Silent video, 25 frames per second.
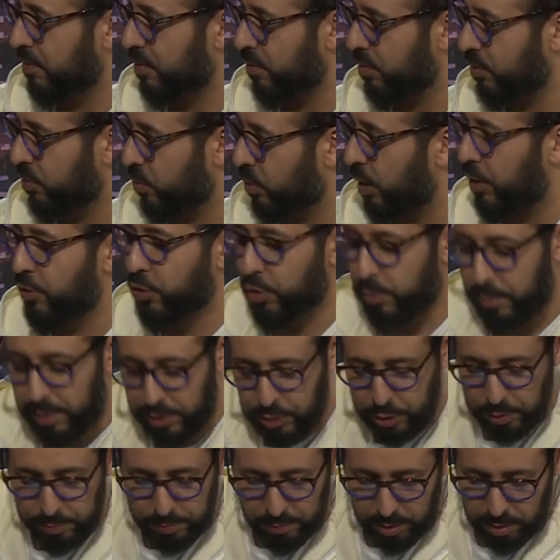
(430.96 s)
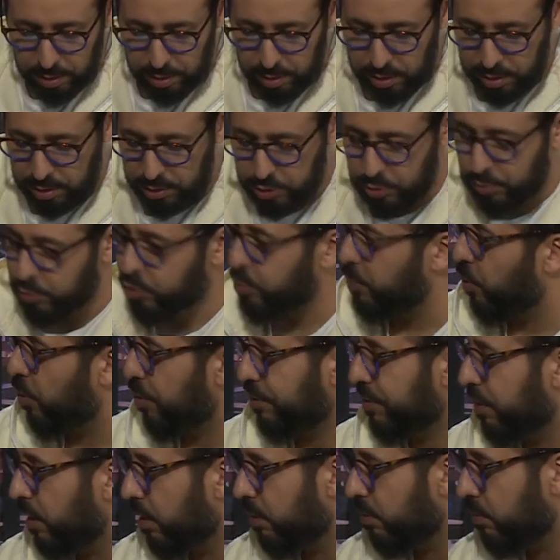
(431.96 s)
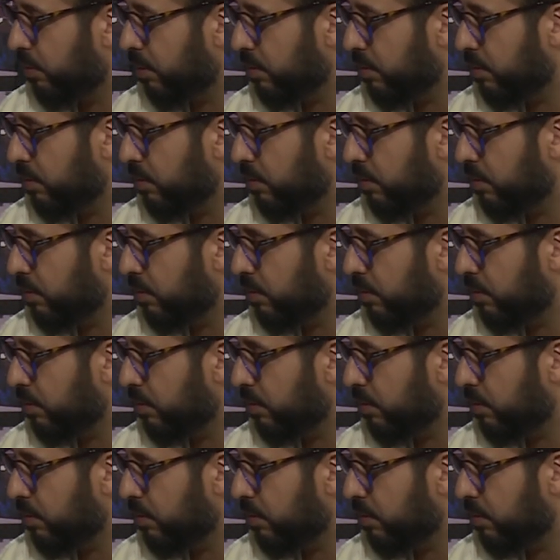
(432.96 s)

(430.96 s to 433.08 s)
لان عندهم عندهم آه، عندهم جمهور ديالهم